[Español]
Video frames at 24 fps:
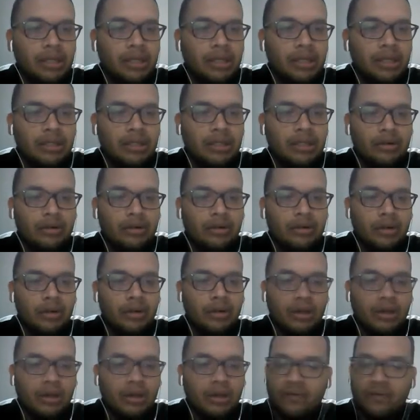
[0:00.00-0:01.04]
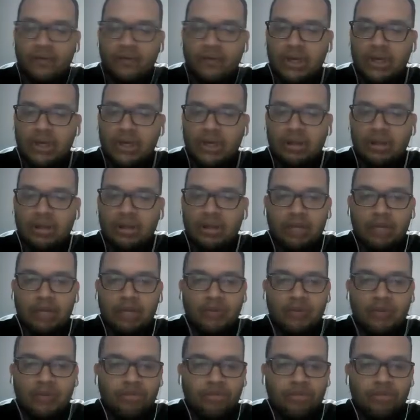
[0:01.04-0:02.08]
el RO que fue hallado de la
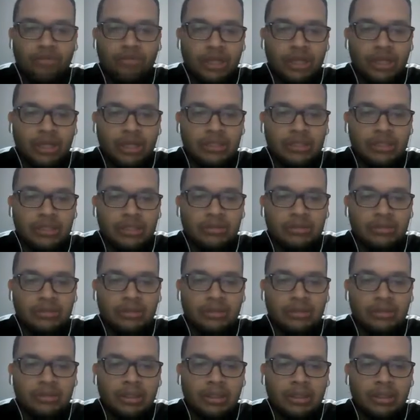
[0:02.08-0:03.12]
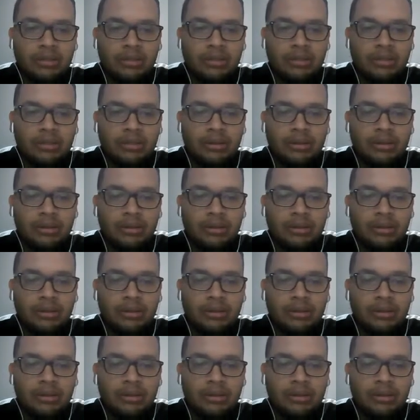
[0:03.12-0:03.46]
misma forma que salió el